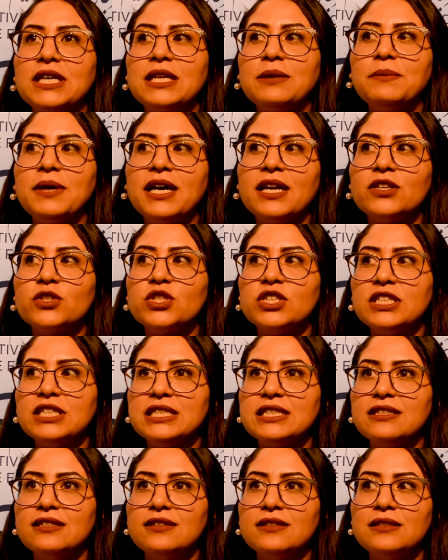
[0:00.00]

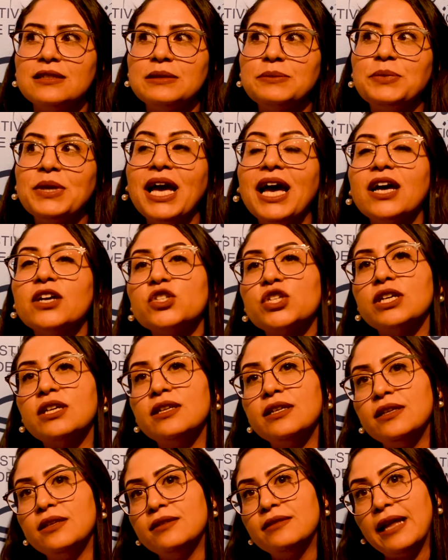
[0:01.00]
المهرجان بحاجه
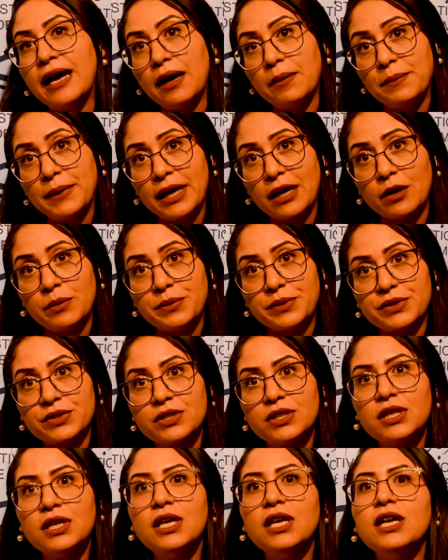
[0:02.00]
لدعم اكبر
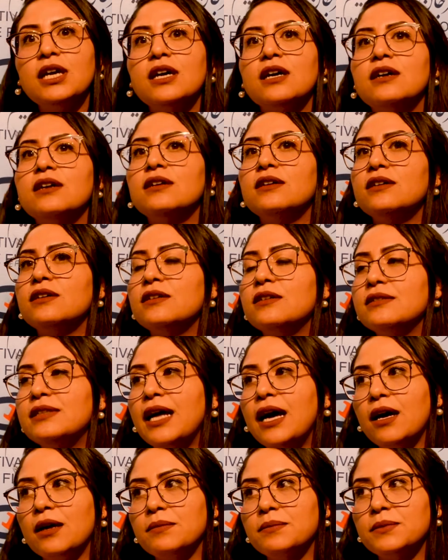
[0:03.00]
آه،
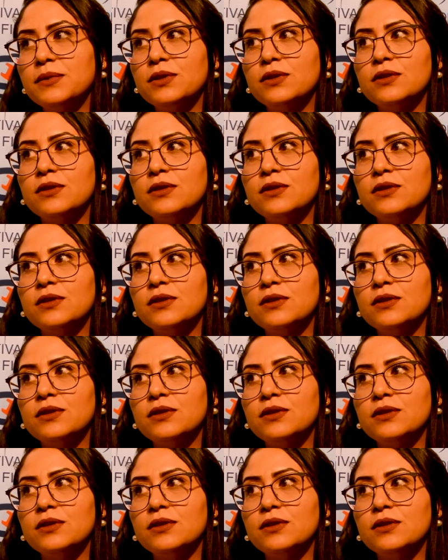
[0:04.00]
دعم